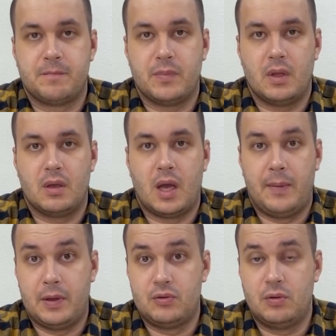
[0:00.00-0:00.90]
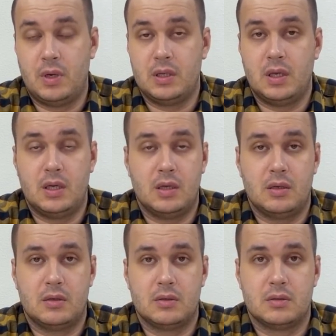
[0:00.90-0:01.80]
А потом она,
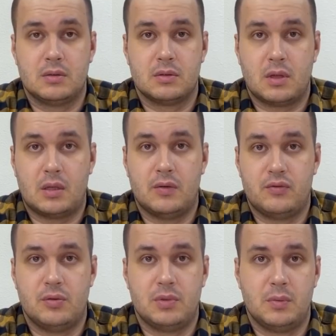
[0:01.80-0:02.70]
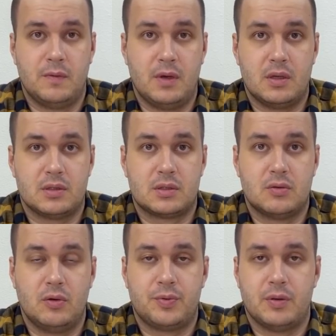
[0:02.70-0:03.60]
э, как ни в чем не бывало, с
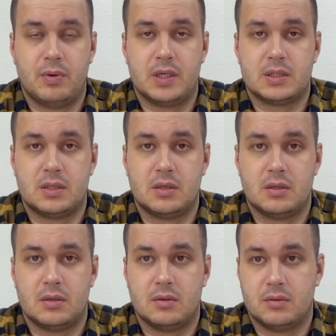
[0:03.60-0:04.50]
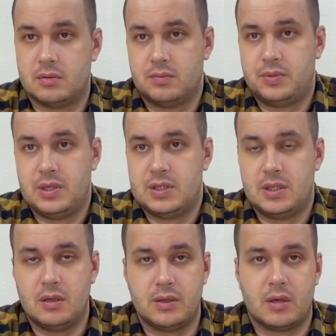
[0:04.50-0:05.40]
кнопки басты э,
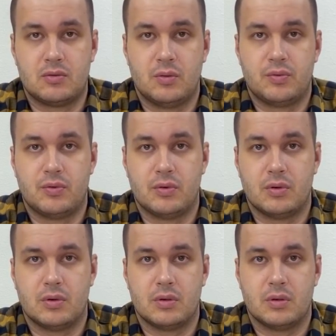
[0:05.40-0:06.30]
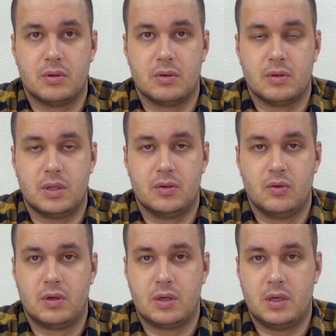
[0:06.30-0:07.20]
пересела на кнопку э,
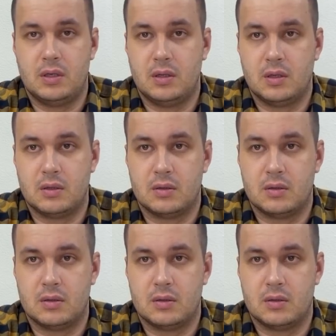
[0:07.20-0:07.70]
Егора Крида.